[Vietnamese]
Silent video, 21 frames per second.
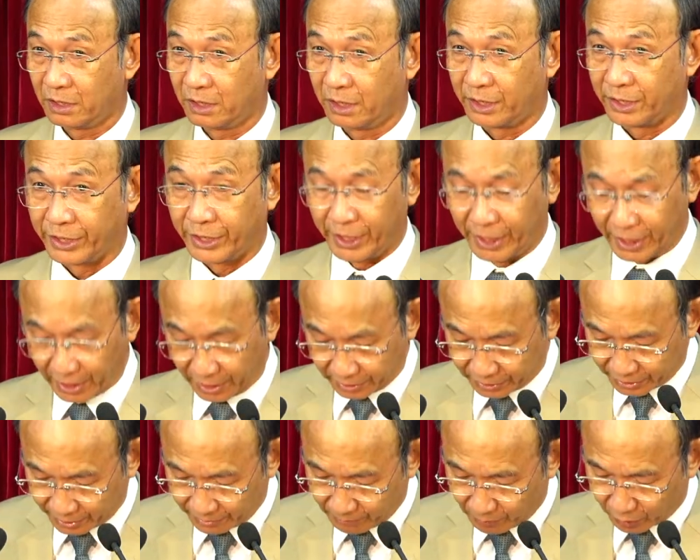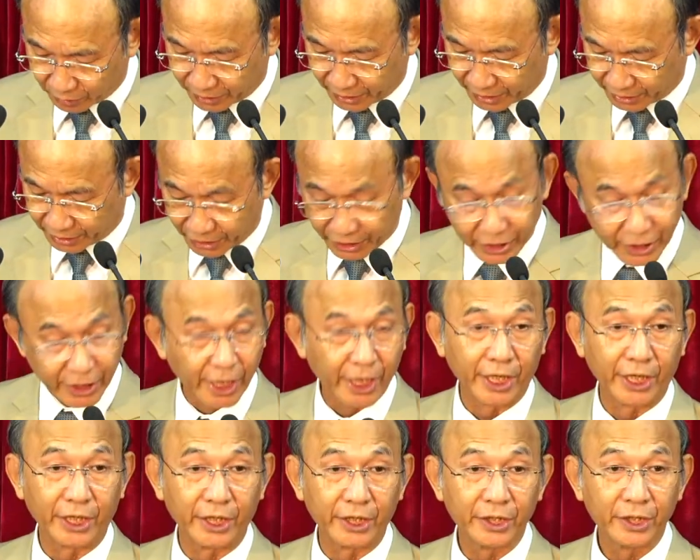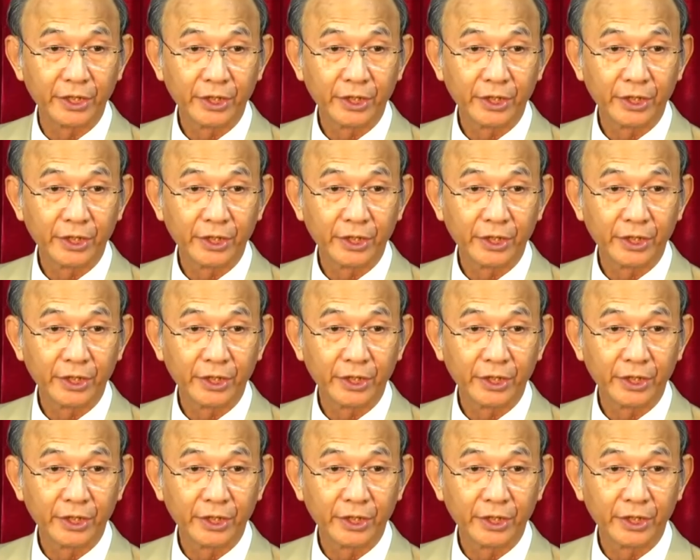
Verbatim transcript: như Ti-mô-thê thứ nhì